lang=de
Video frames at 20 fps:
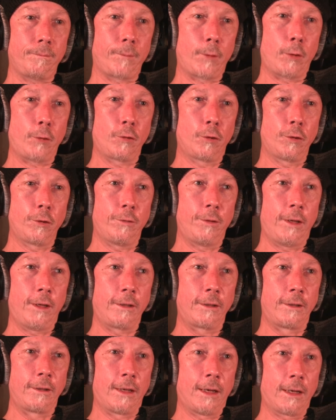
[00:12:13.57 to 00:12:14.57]
Ich sollte
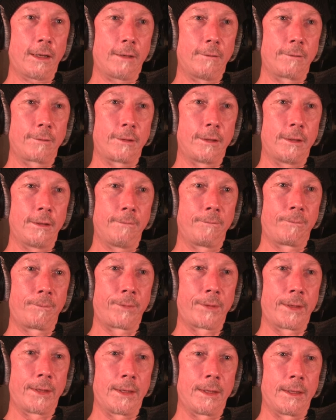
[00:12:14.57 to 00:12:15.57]
vielleicht in Nahkampf gehen.
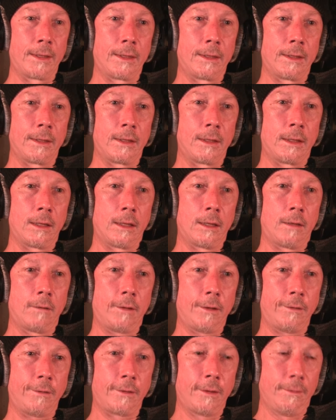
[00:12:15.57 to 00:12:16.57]
Aber
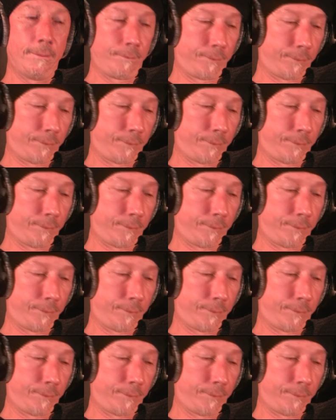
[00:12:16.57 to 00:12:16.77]
weißt du...